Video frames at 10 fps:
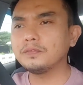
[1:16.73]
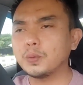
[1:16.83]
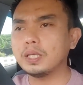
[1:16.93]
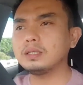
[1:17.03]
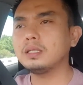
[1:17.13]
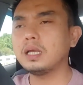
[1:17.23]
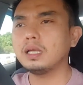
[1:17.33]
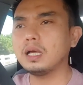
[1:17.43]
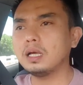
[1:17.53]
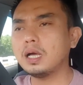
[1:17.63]
29
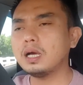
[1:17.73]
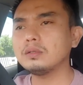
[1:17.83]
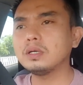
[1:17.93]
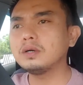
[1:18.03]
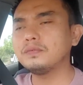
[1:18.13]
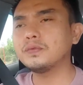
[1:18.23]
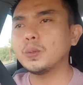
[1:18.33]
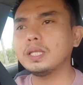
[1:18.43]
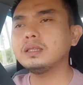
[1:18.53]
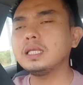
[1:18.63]
uh, out of
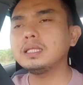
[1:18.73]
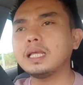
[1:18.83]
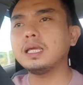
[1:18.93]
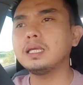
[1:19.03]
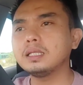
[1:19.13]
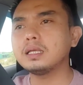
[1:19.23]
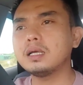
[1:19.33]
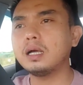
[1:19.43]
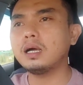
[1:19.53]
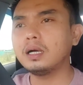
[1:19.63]
29
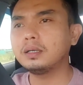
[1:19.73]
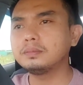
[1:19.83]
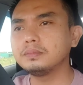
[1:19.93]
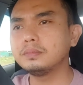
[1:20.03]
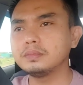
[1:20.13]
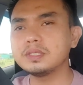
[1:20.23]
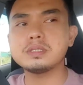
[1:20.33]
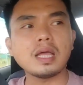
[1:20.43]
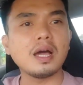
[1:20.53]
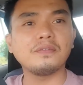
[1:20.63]
um,
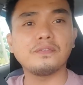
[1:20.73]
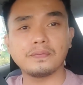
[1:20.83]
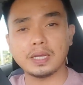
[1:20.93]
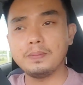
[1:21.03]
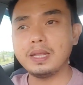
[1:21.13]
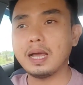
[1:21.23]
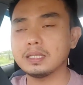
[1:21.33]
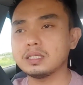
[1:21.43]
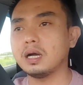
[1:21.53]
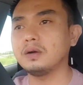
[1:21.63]
staff kami lahat
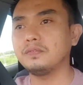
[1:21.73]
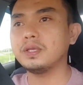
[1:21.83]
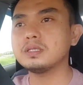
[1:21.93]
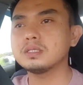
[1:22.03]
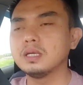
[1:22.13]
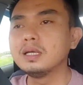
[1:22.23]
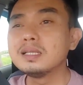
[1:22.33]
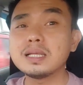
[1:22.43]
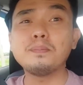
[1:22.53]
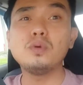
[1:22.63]
sa office,
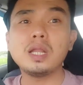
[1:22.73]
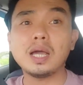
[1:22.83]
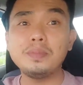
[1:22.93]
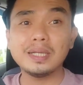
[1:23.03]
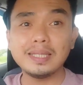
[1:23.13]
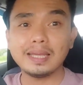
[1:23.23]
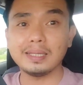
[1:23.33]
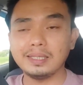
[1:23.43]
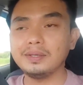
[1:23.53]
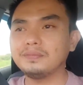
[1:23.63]
10 lang kami
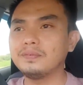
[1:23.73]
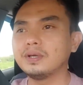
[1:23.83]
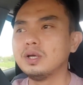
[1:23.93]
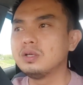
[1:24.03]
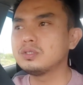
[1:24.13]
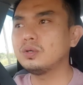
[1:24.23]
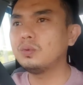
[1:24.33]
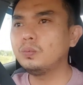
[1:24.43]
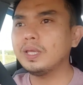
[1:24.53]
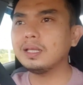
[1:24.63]
nag-negative. So
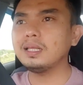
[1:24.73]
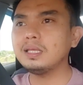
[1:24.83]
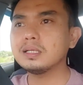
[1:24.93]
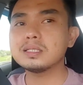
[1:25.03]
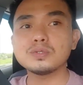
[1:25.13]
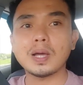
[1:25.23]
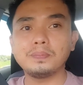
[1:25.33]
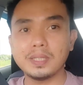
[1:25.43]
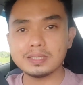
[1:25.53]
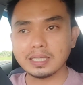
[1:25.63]
weekly nagsaswab
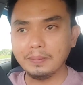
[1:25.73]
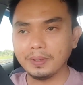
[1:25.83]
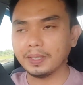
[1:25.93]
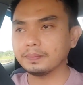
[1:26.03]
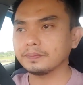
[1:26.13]
test kami.